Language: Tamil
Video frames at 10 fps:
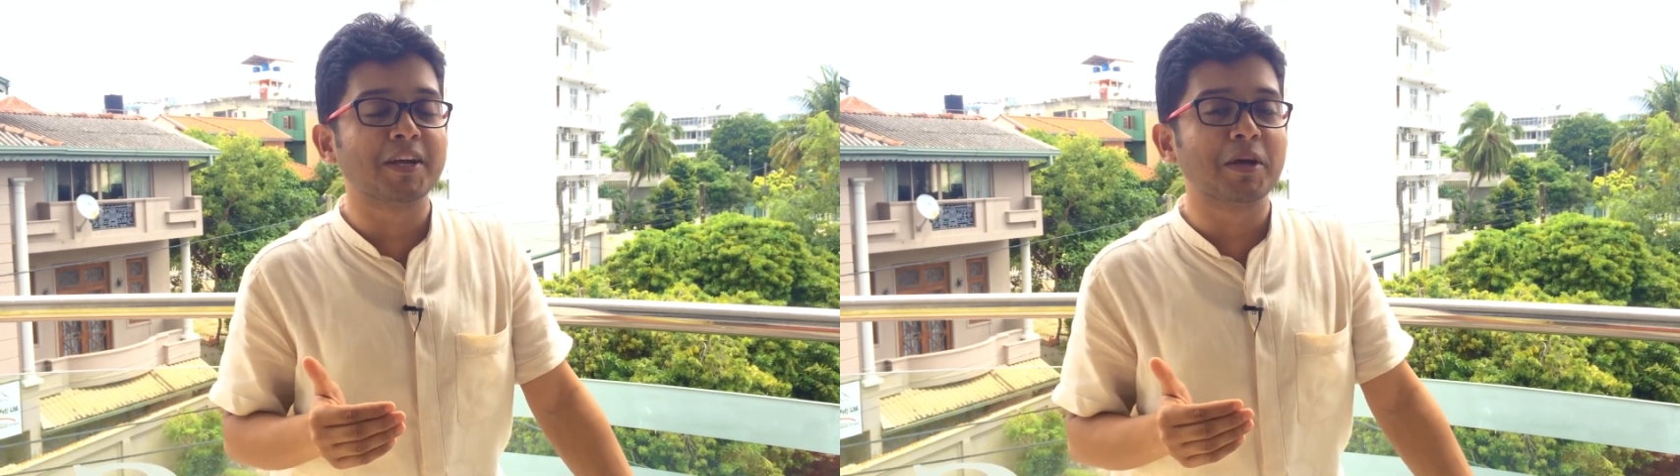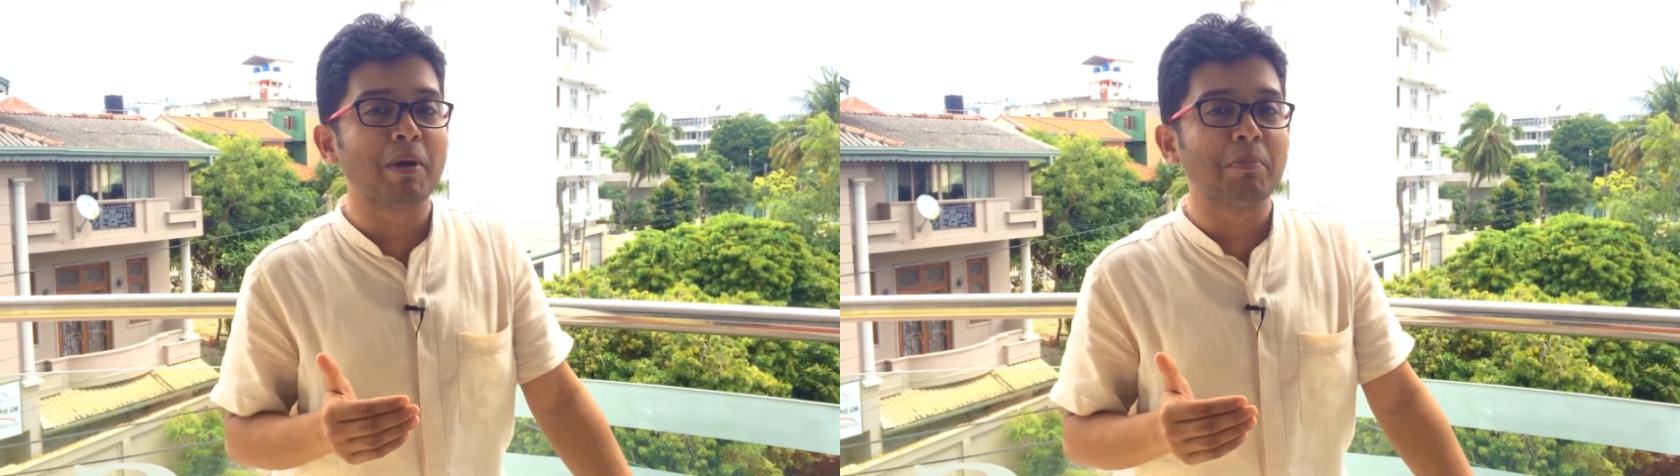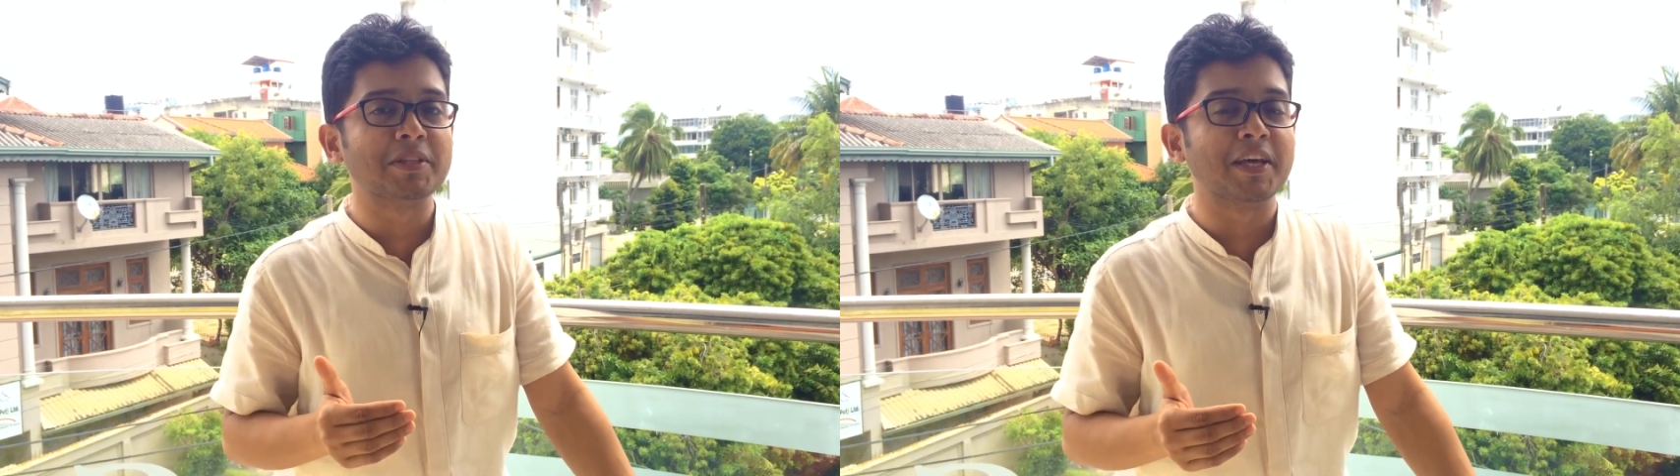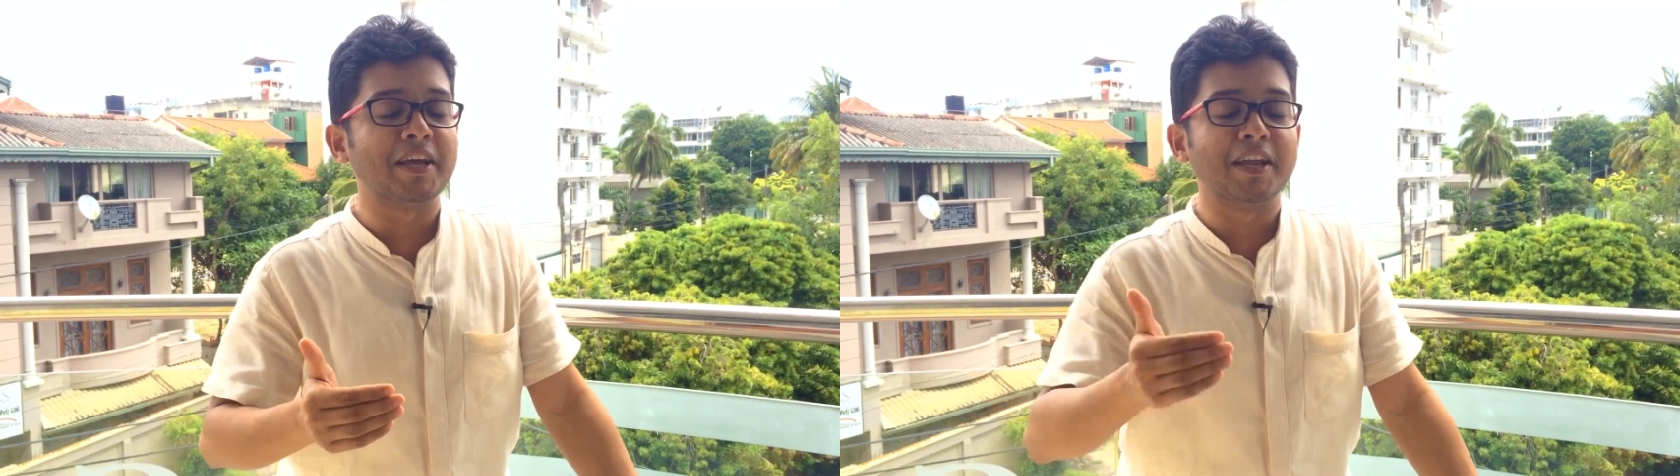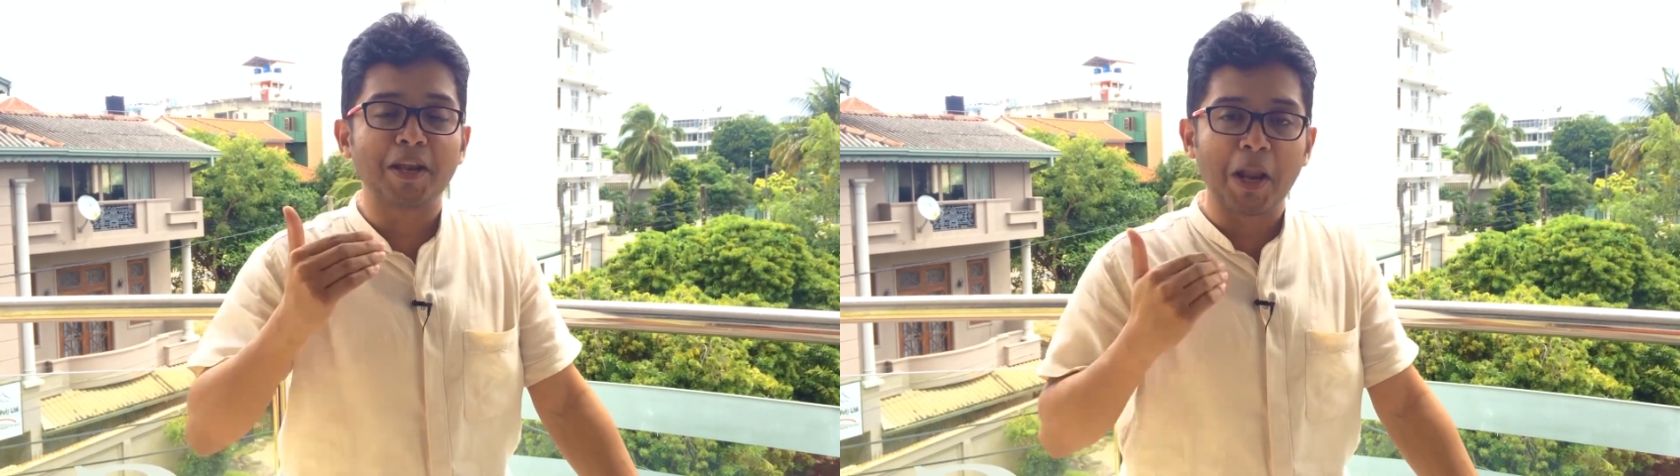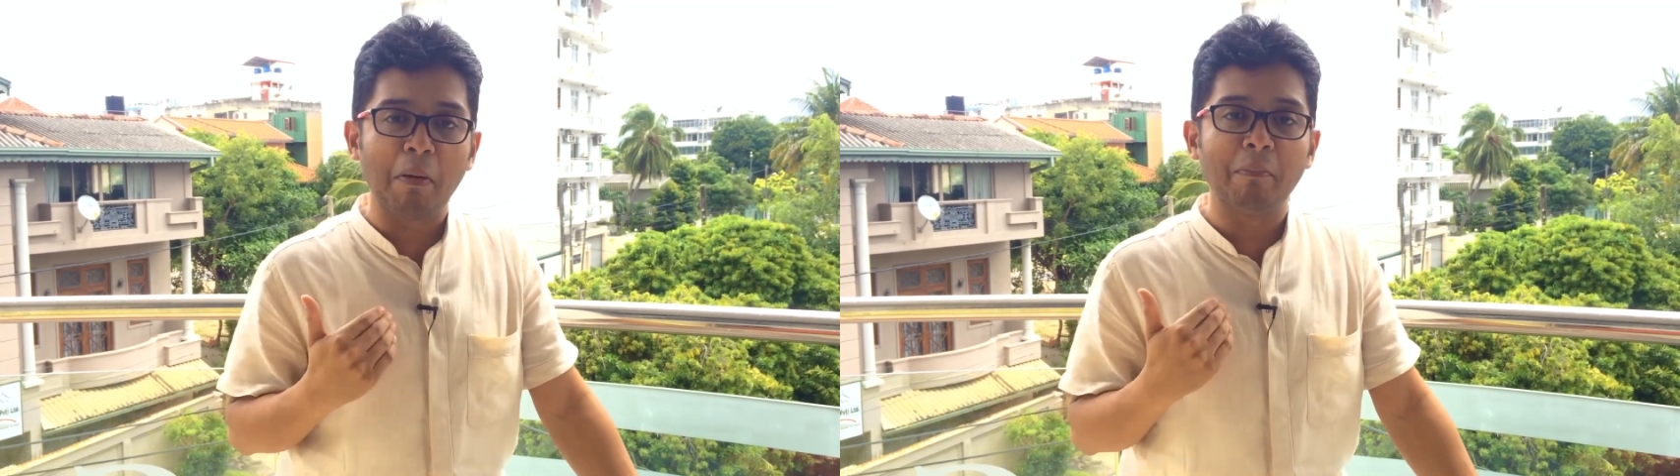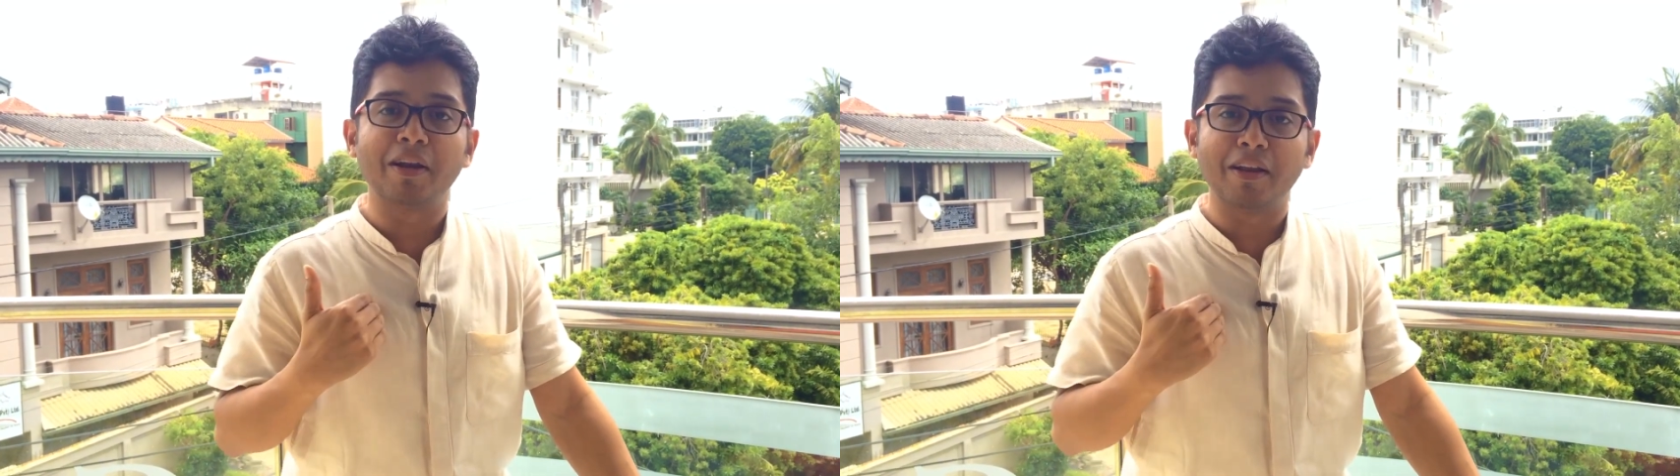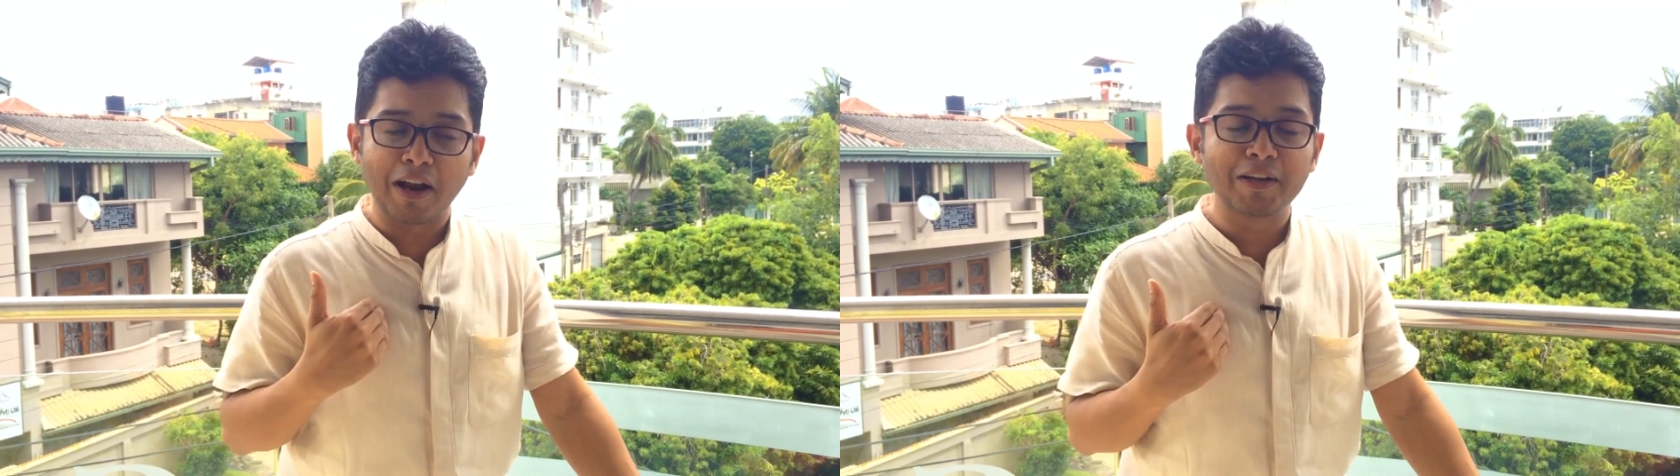இருக்கும் என்பதை நாம்
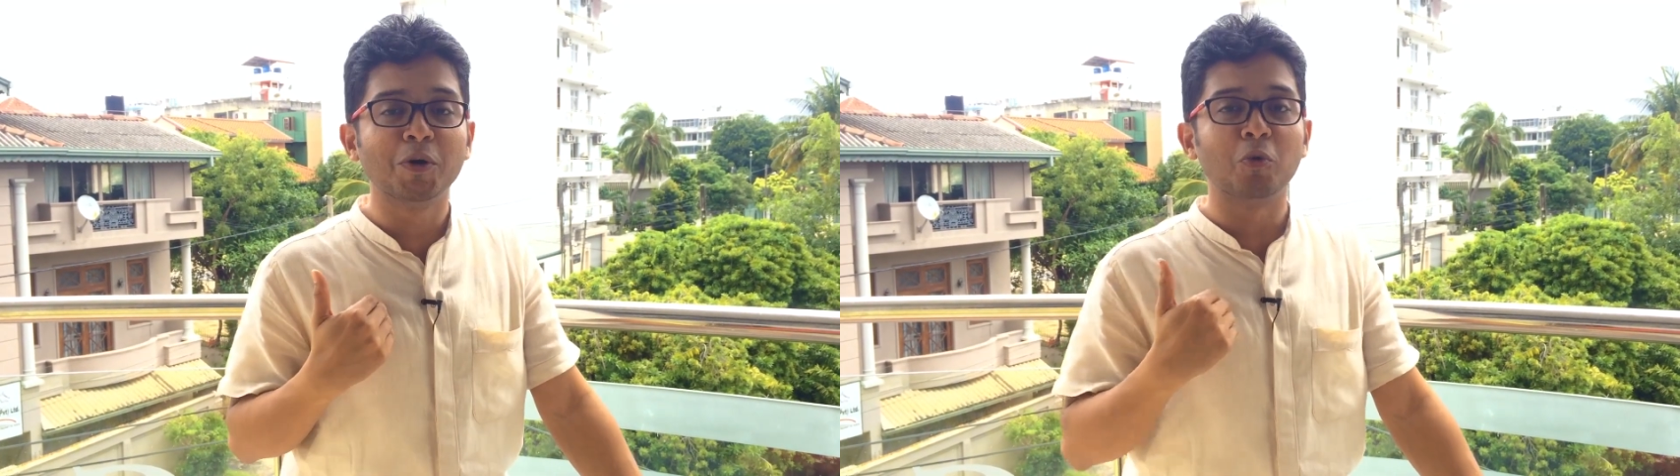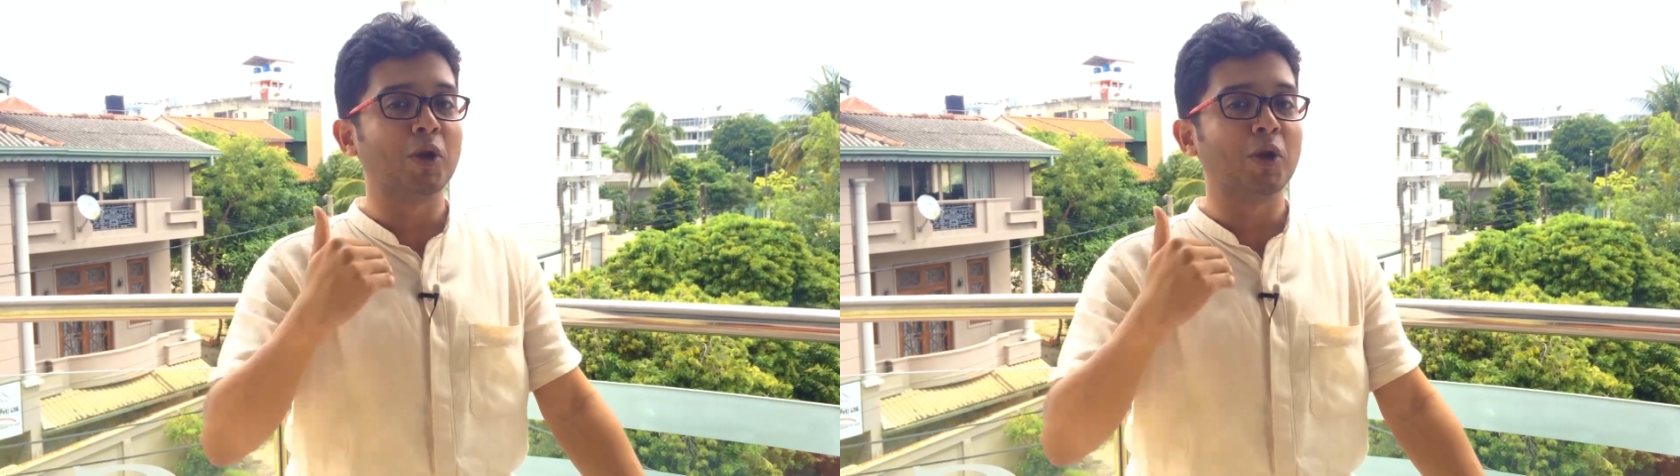நன்கு